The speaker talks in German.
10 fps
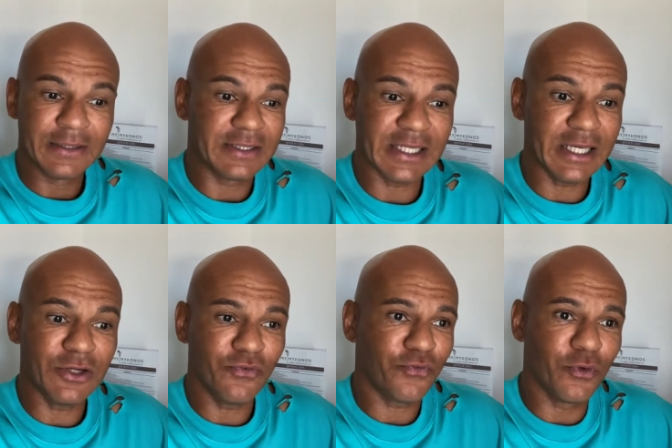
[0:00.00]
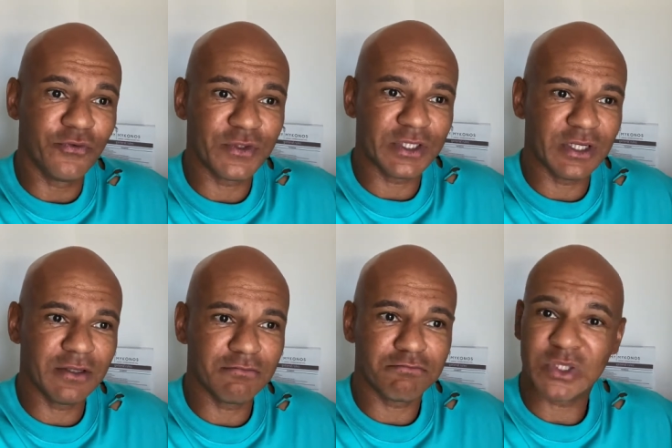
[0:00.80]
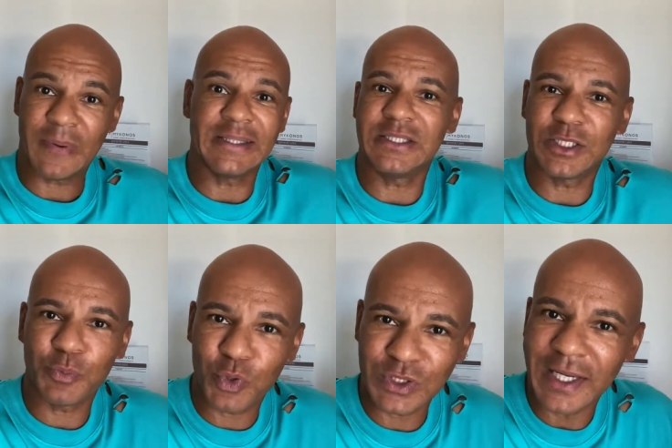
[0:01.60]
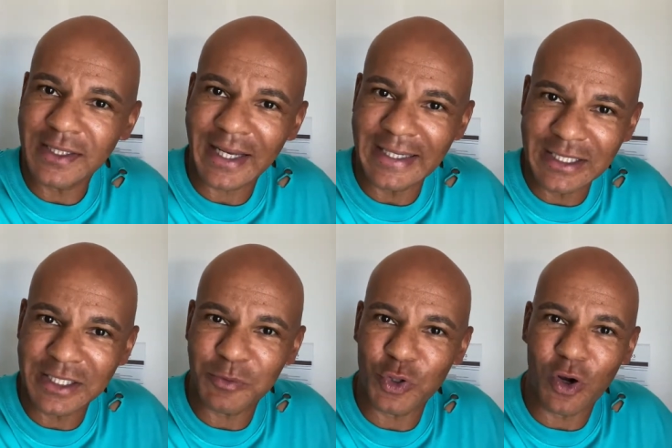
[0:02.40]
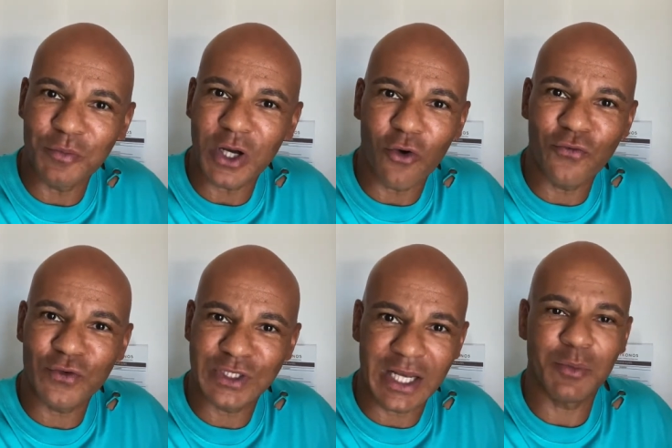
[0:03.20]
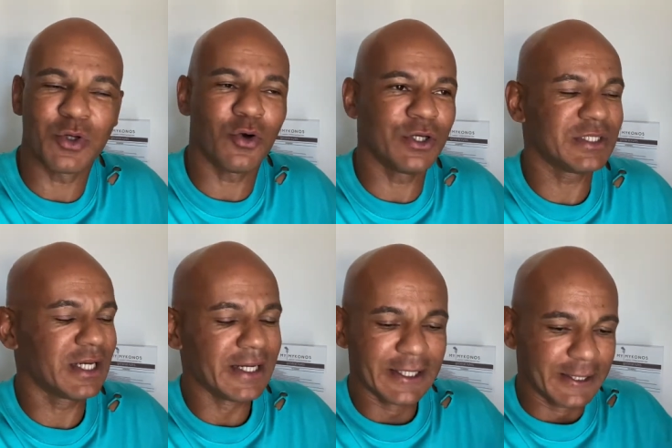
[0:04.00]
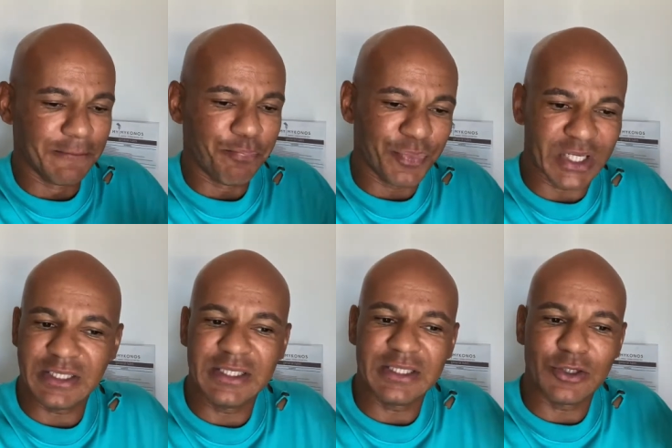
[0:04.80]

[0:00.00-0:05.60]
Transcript: 10, 15, 20% Rendite bekommt auf Stablecoins, da sehen Sie